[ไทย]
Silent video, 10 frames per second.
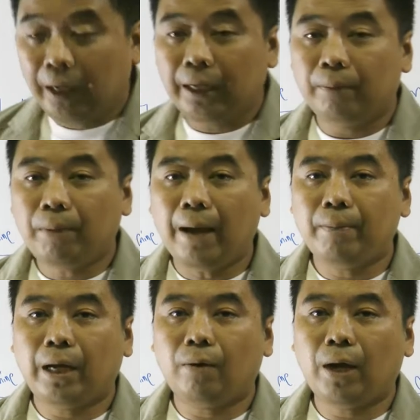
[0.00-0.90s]
อนๆเห็นภาพ
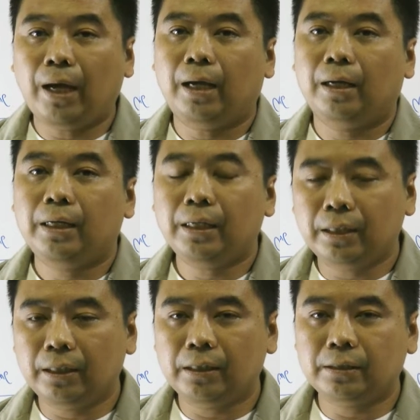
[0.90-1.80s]
ไหมครับว่านี่
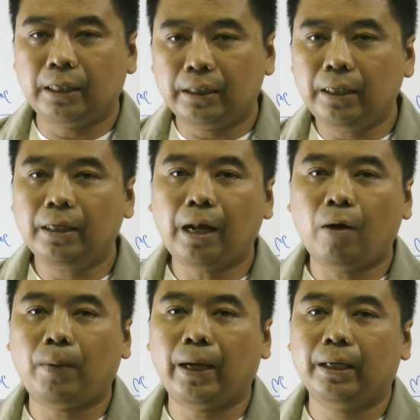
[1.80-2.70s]
คือสิ่งที่เรา
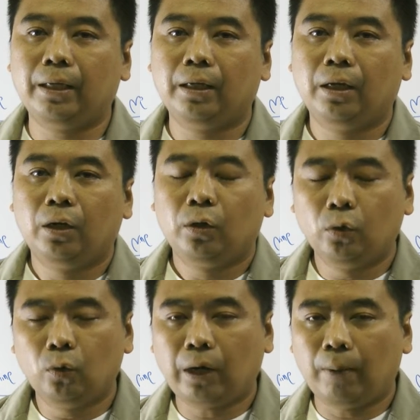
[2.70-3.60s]
ไป
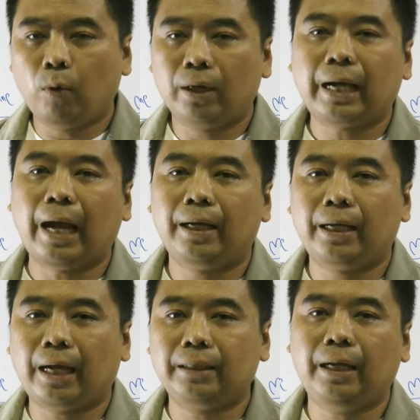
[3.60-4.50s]
ดูกระบวนการใน
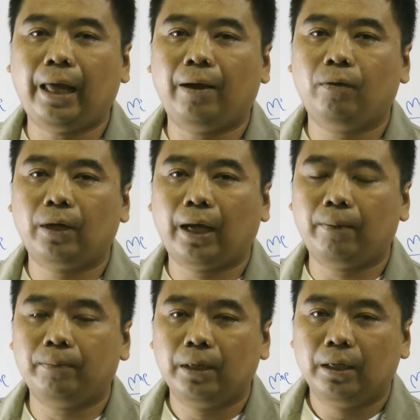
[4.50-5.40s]
ครั้งที่แล้วนะค
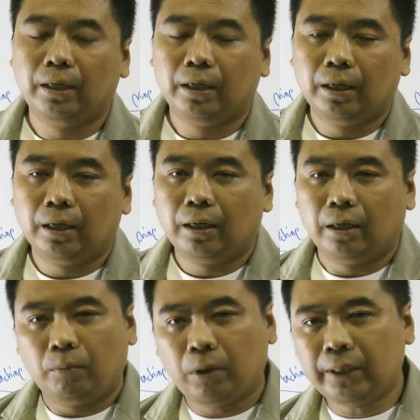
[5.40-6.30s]
รับ
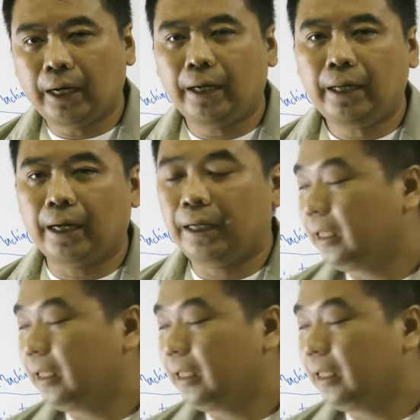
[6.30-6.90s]
เพราะฉะนั้นเนี่ย